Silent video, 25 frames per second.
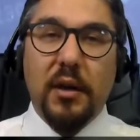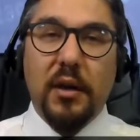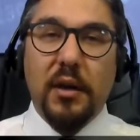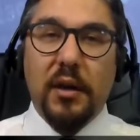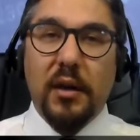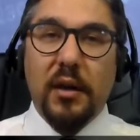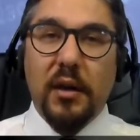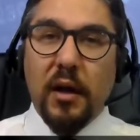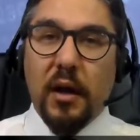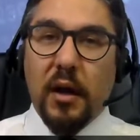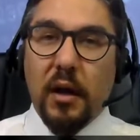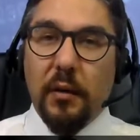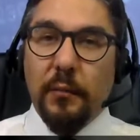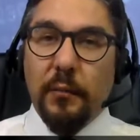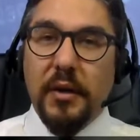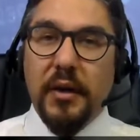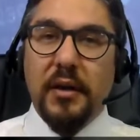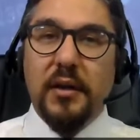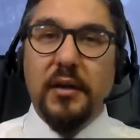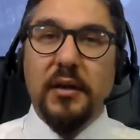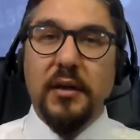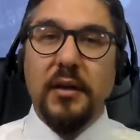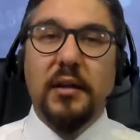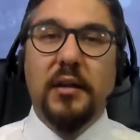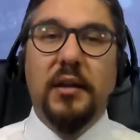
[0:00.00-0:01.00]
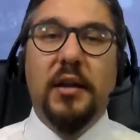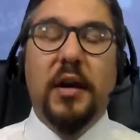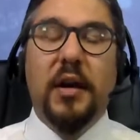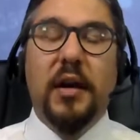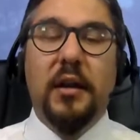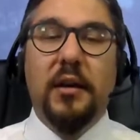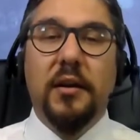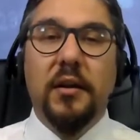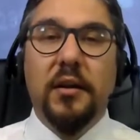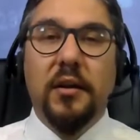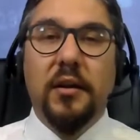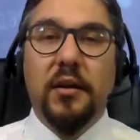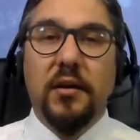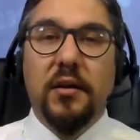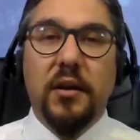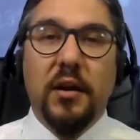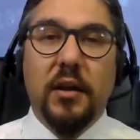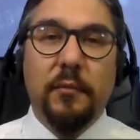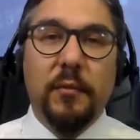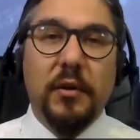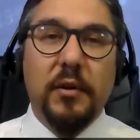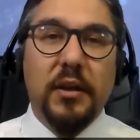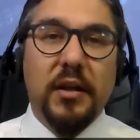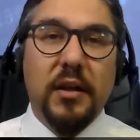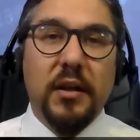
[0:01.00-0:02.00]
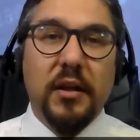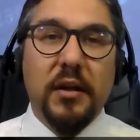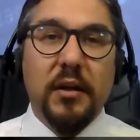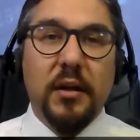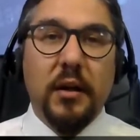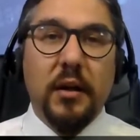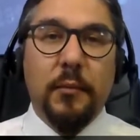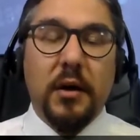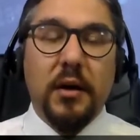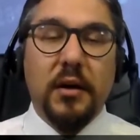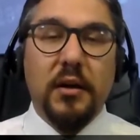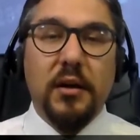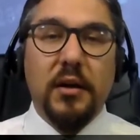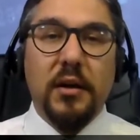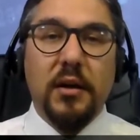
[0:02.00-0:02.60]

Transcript: hem de Amerika'nın kendi iş dinamiklerine